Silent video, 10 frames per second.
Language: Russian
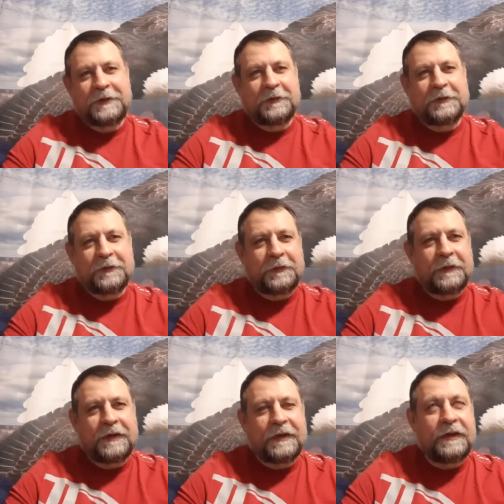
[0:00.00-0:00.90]
еще все
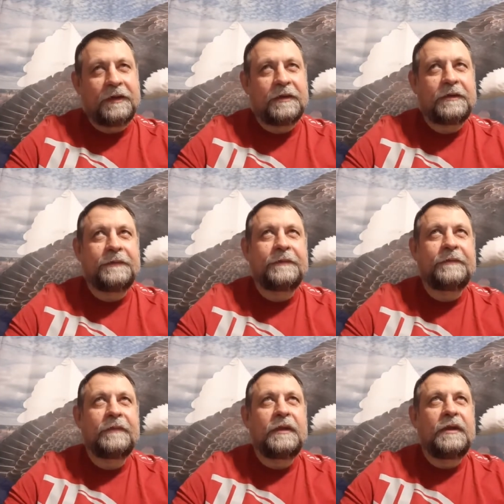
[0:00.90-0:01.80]
впереди.
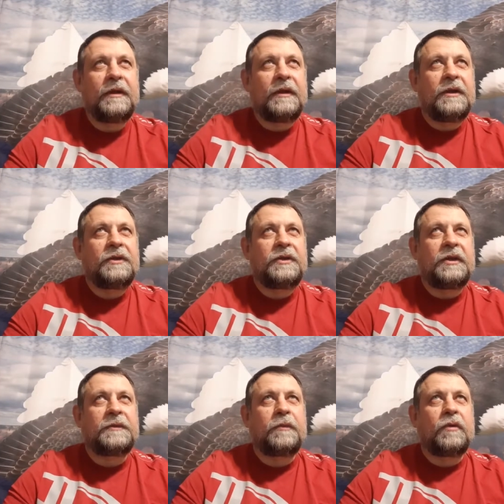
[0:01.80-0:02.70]

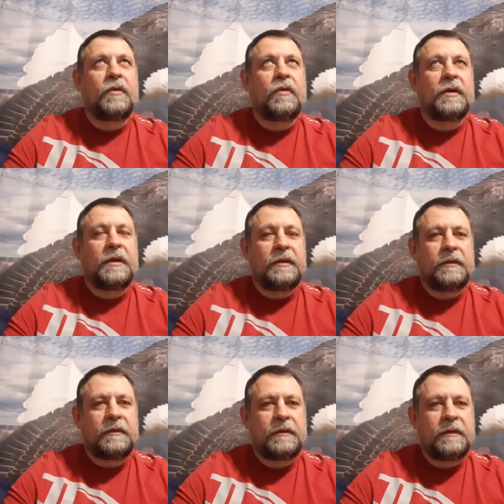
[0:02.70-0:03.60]
Через полгода
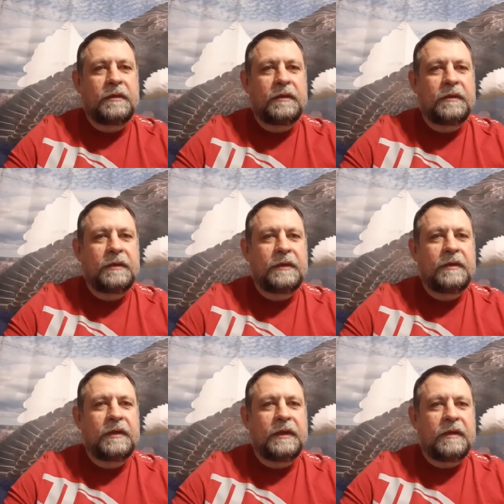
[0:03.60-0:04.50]

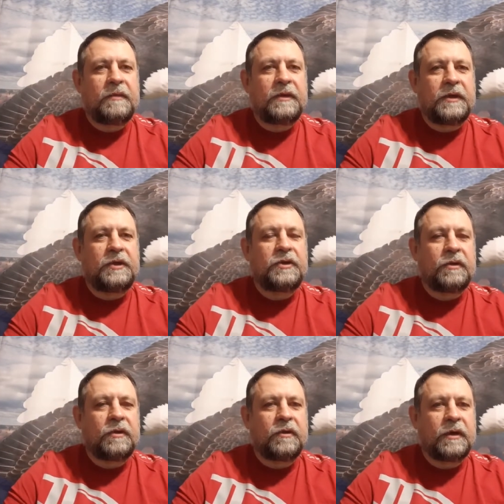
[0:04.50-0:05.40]
я был
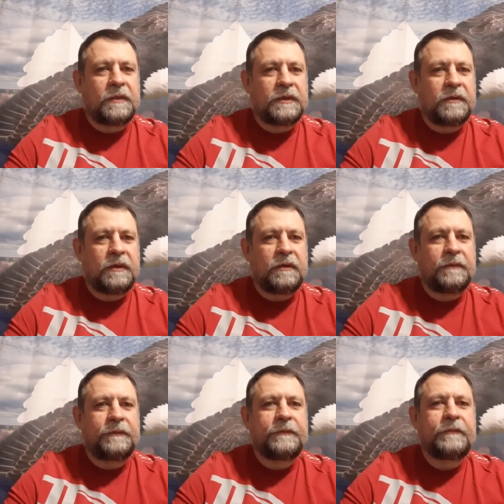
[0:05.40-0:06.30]
крещен Духом Святым.
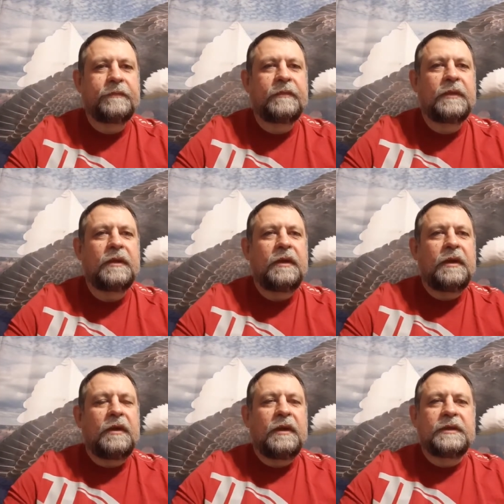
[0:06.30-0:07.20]

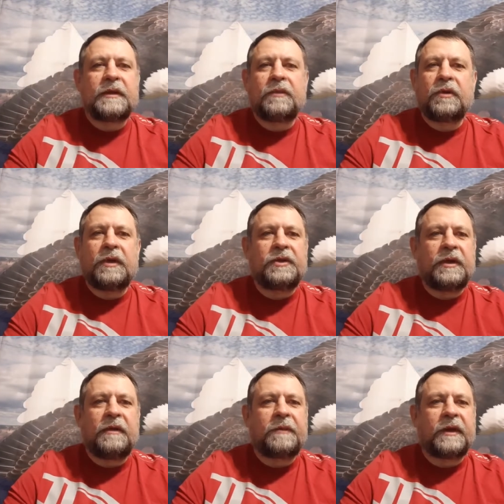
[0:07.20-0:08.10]
И со мной
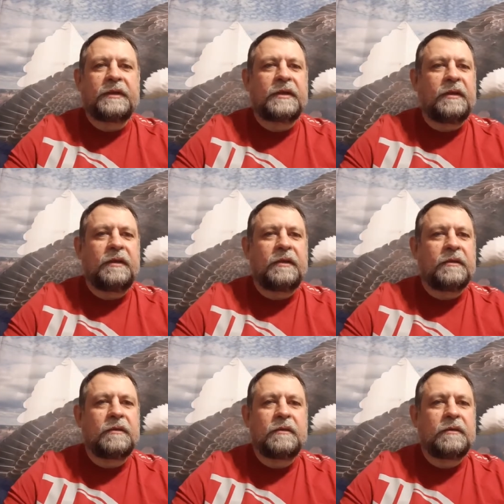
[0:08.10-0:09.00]
начали происходить
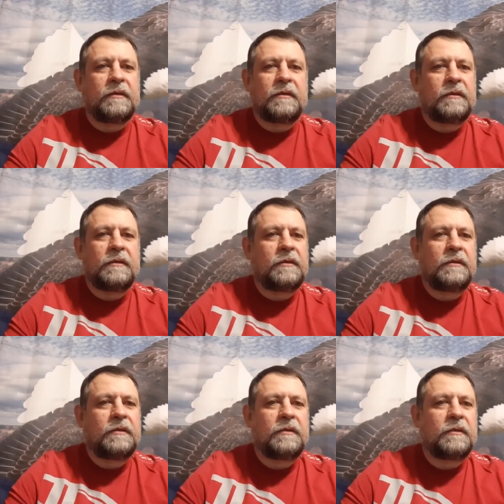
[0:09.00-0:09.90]

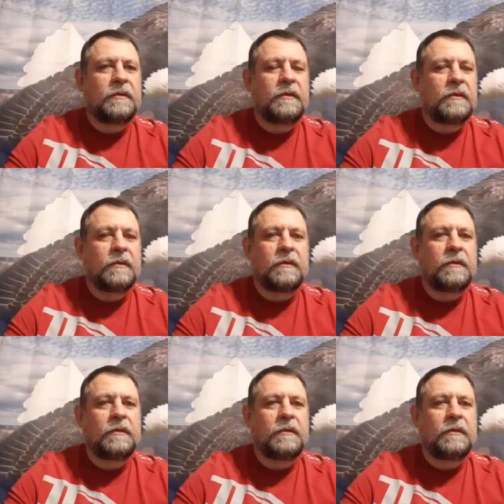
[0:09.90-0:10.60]
ну,